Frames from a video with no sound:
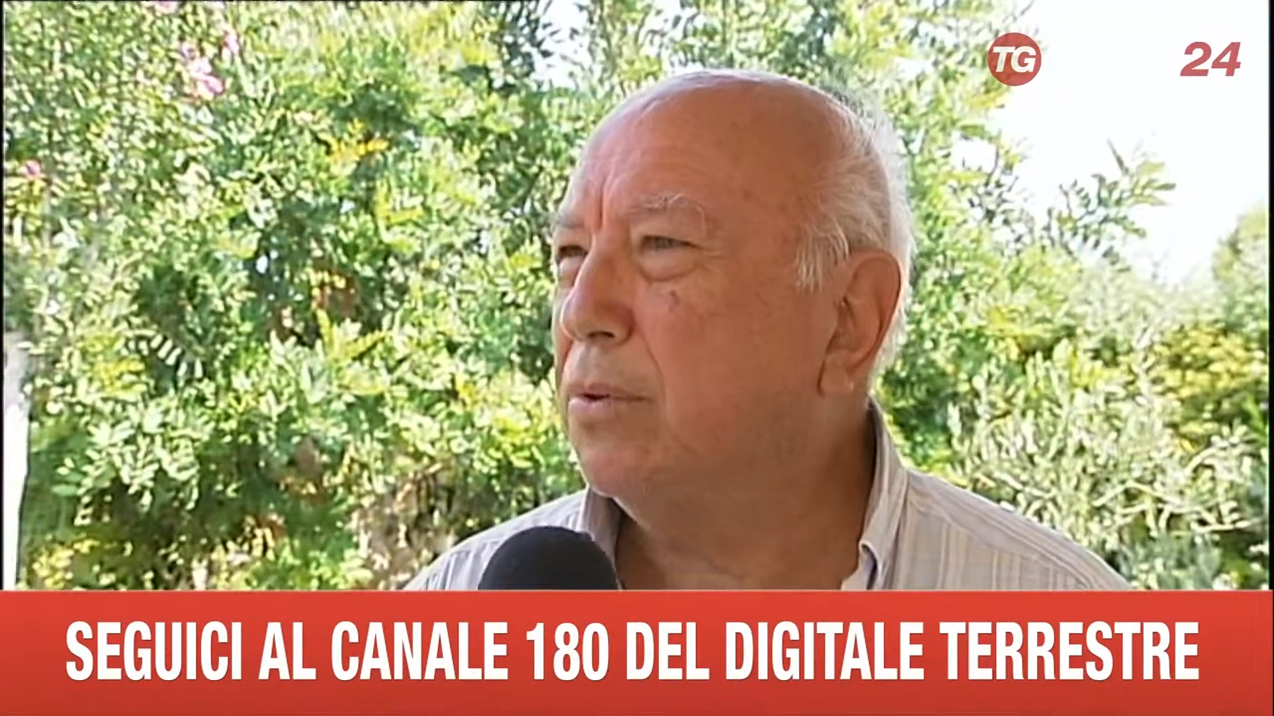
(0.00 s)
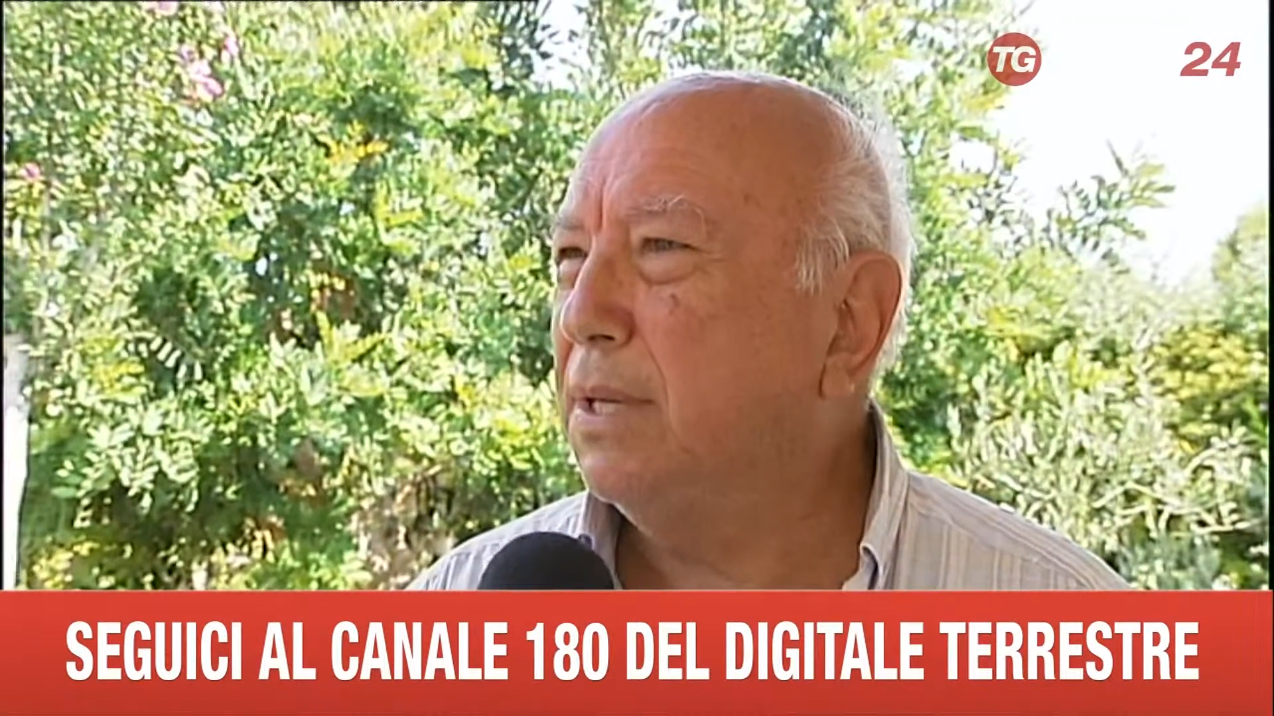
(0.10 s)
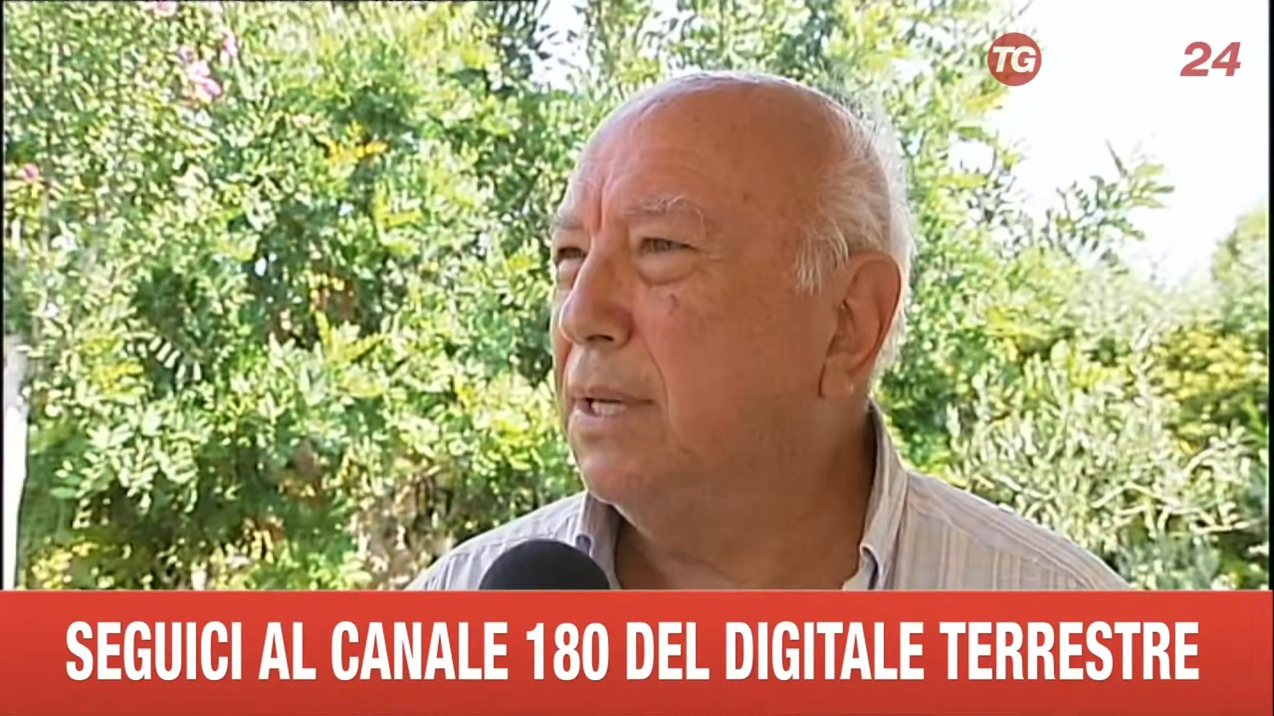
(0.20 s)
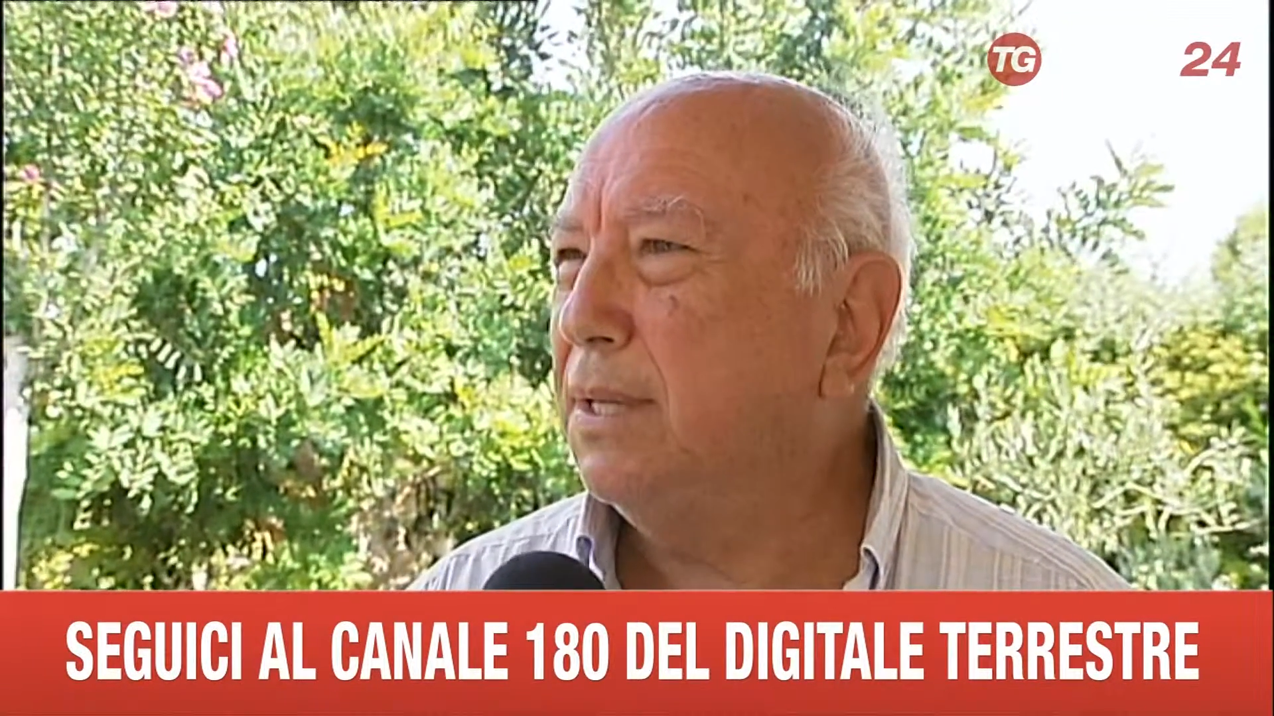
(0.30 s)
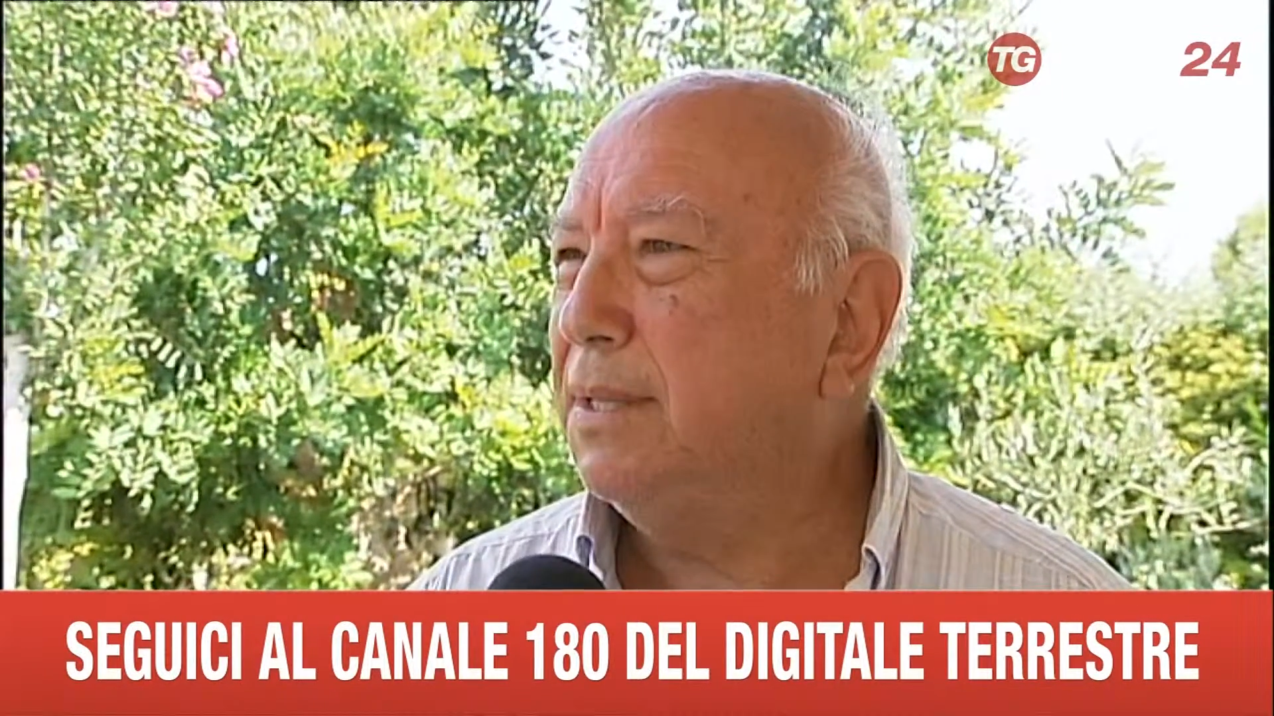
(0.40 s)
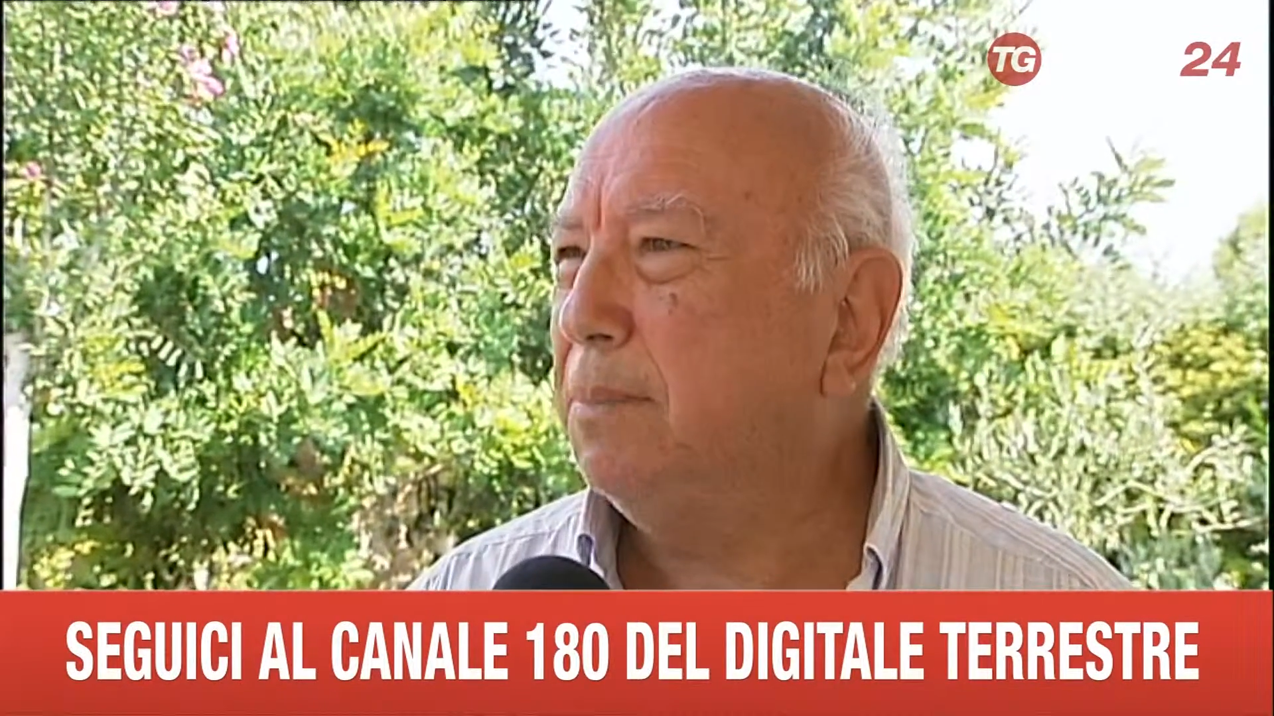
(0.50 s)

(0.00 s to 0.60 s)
di,